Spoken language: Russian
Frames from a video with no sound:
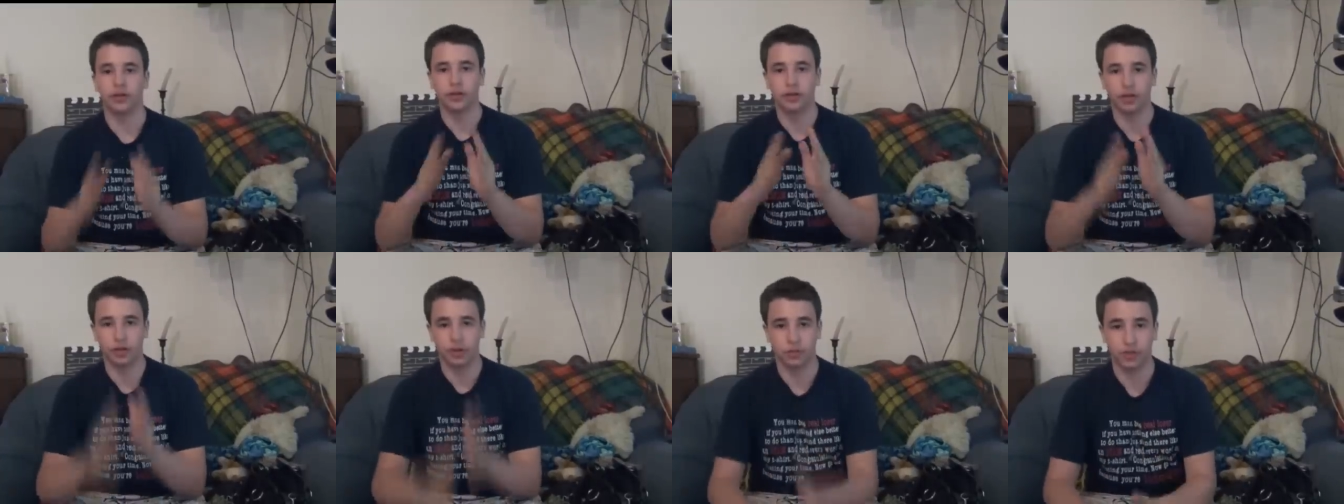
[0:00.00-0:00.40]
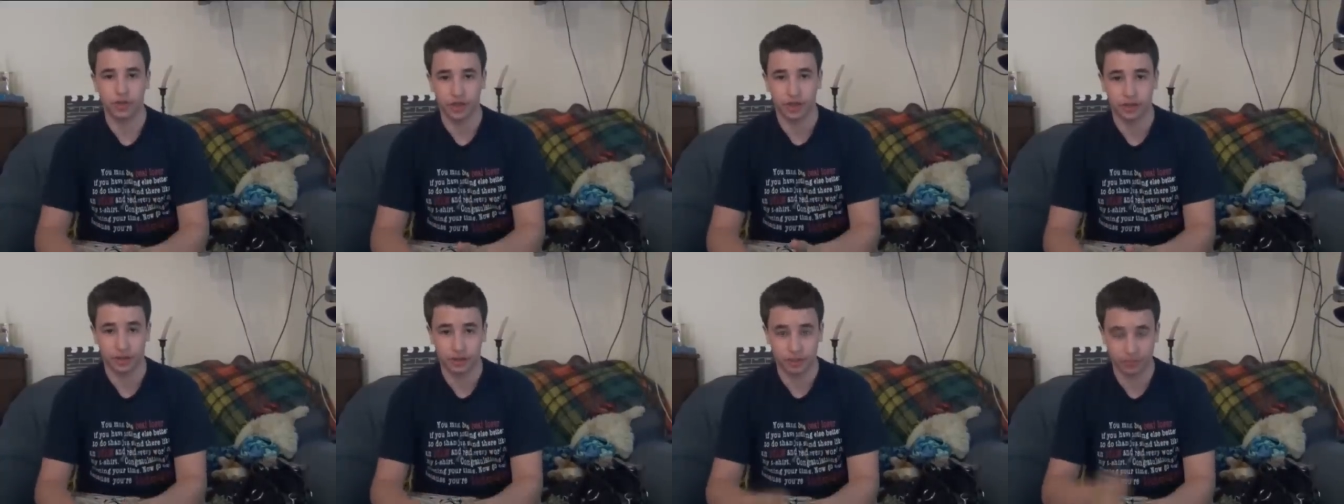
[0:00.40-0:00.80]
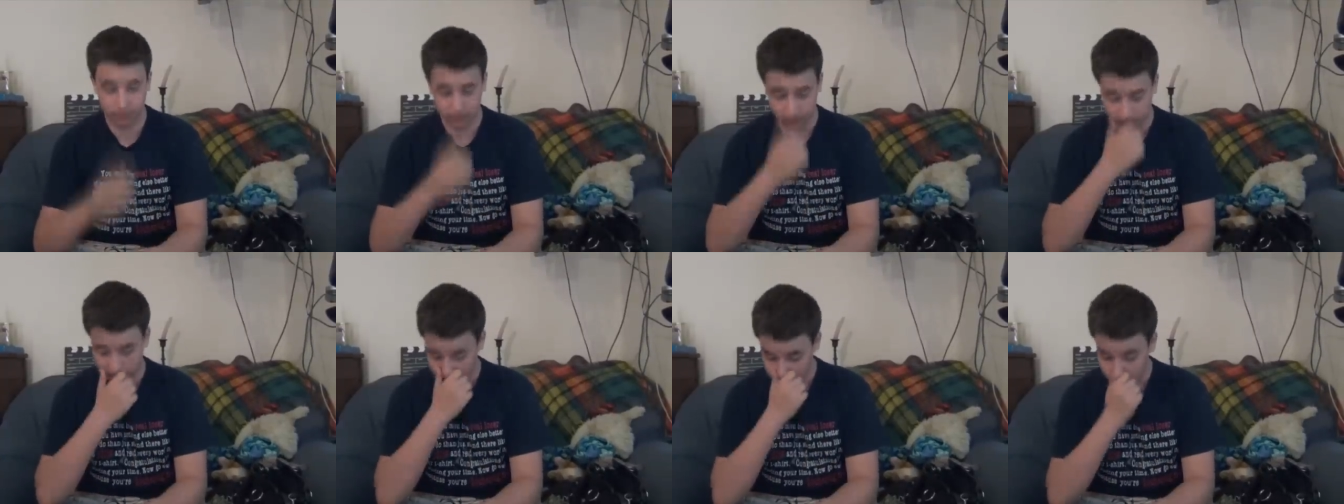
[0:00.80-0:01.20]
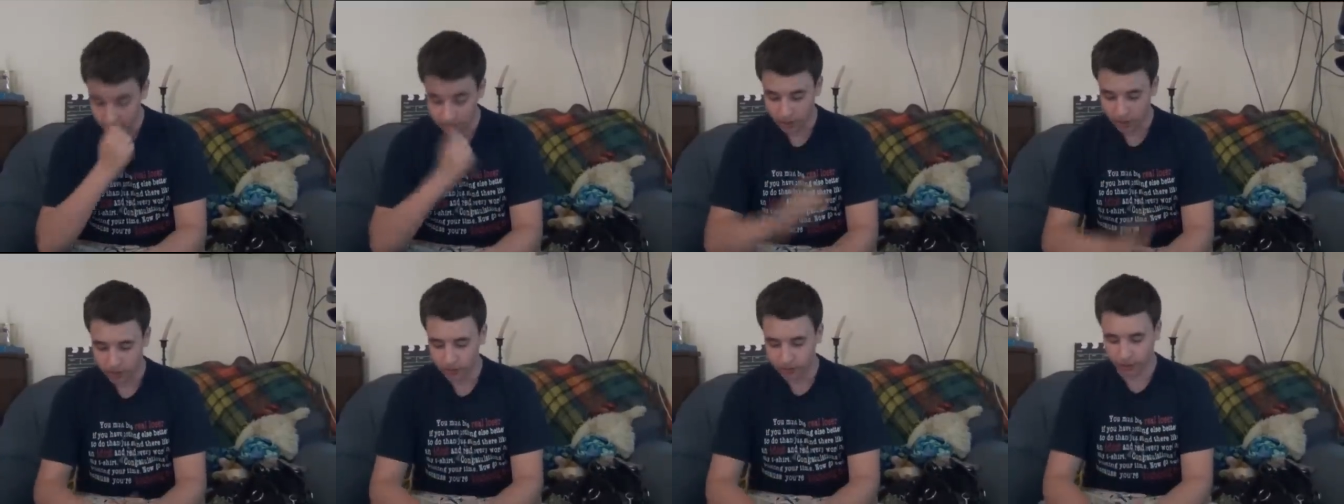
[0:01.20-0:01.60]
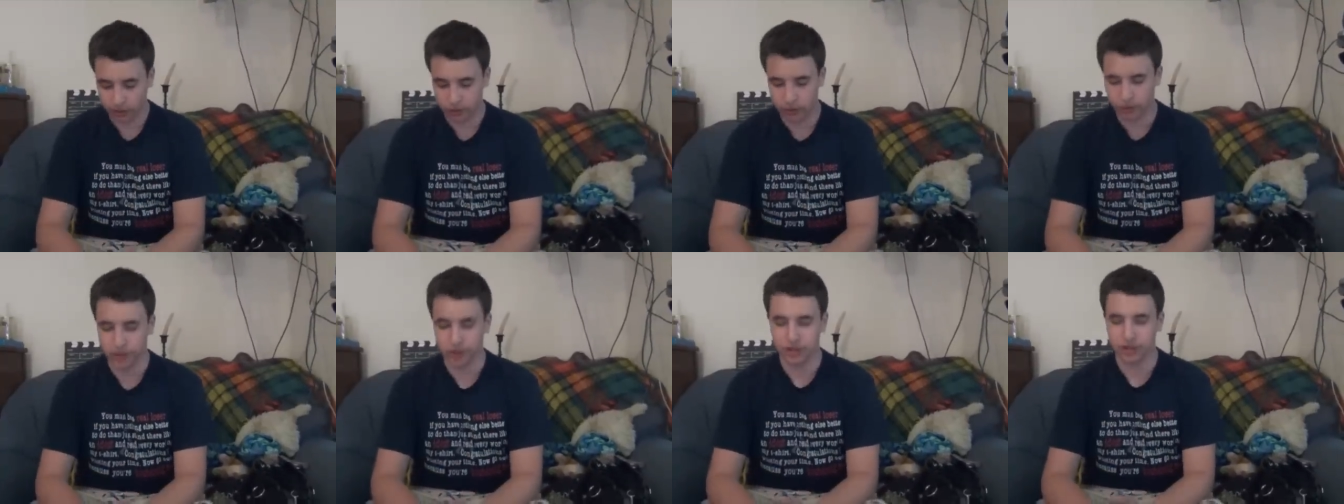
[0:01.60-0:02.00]
«Необычайные
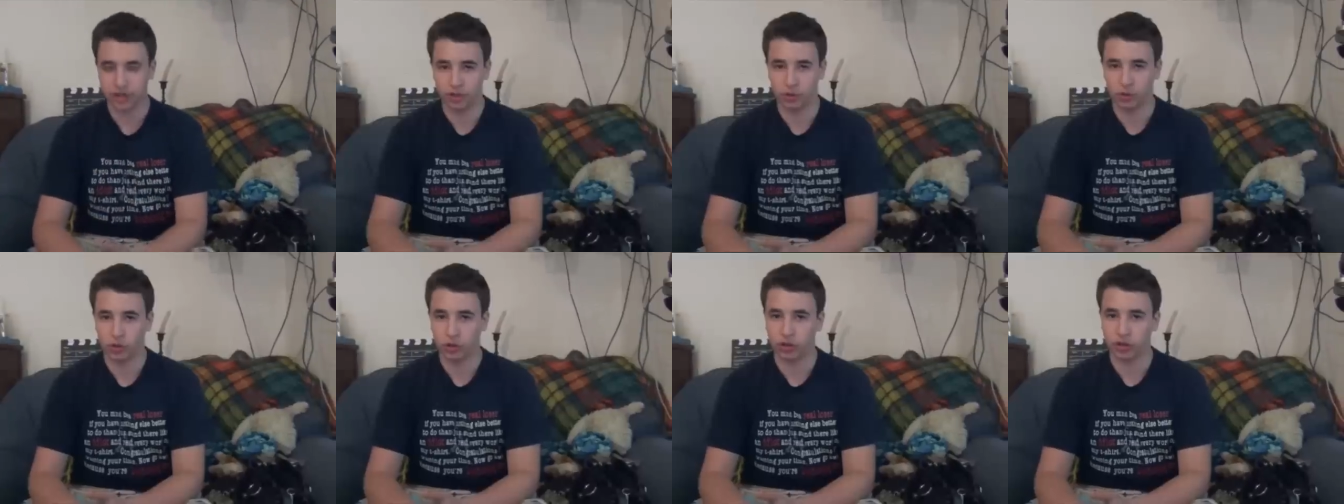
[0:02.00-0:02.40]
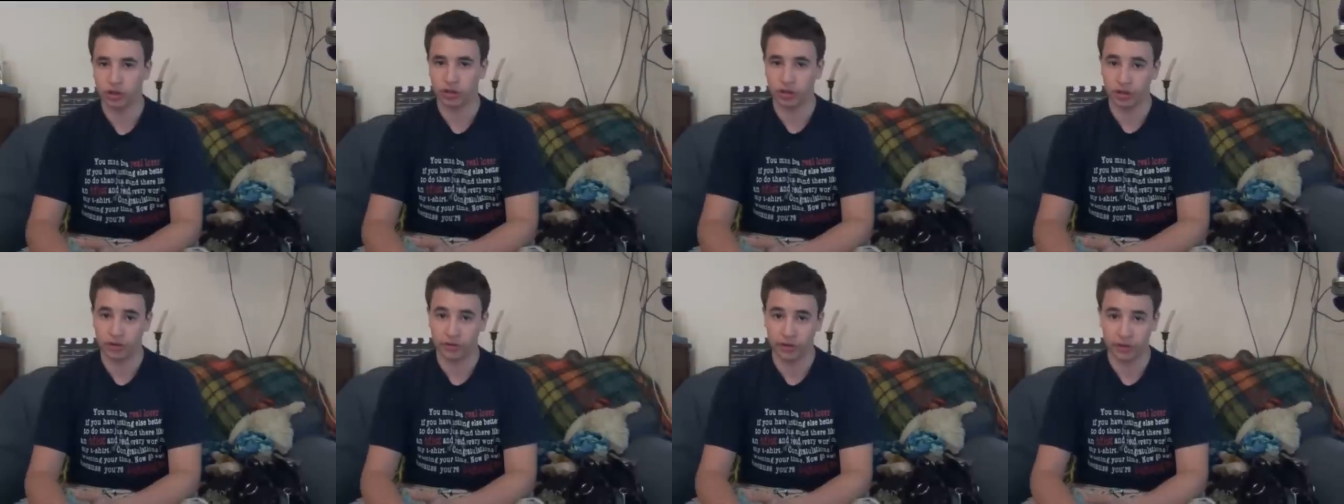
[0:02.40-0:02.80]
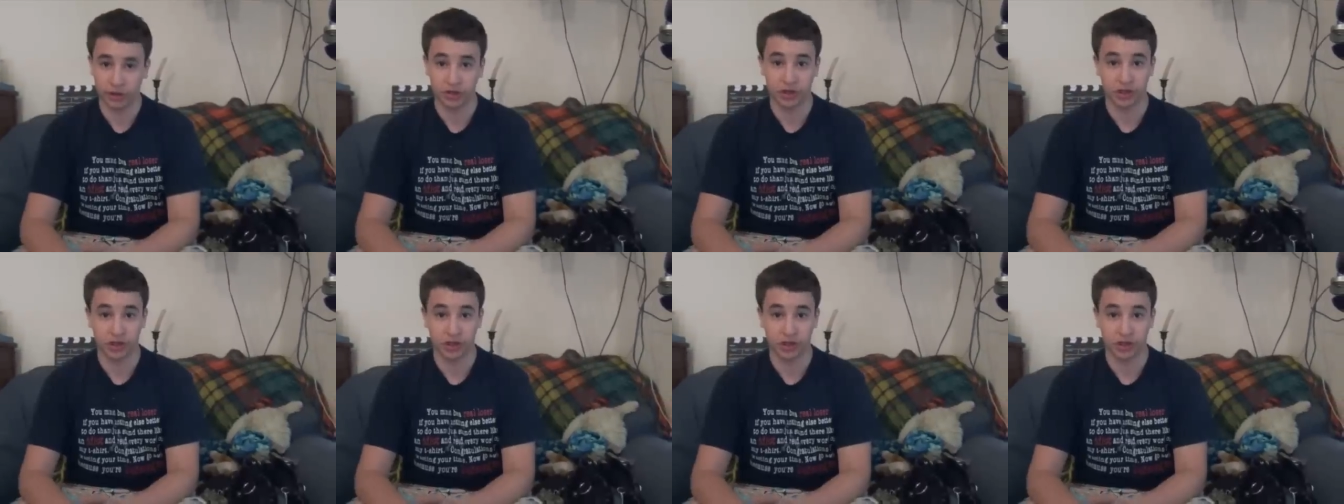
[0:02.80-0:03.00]
приключения демона неадеквата.